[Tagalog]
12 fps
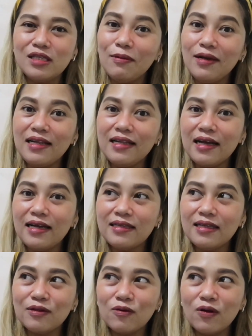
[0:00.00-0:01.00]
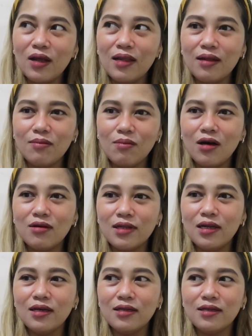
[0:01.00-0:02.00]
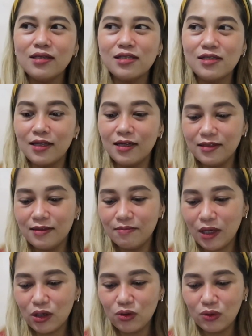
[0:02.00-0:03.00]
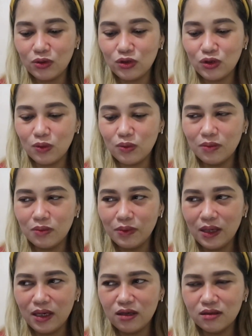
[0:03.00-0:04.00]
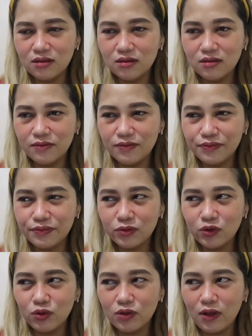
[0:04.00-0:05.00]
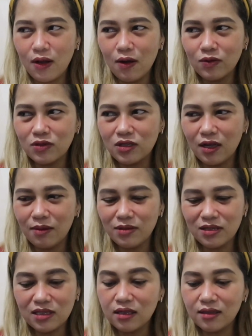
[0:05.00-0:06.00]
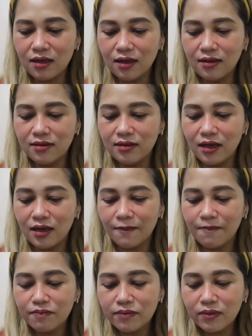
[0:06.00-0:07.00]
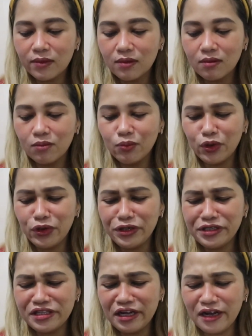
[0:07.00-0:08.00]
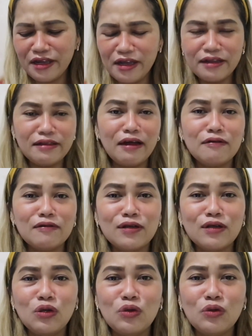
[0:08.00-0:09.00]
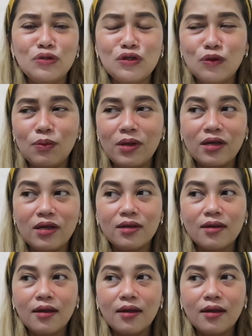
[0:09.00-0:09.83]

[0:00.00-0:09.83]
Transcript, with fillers: simulan natin kung kailan ba ako talaga nag-start mag-YouTube. Parang 2000, basta ang tagal na. 4 years na nga yata ako nag-YouTube eh.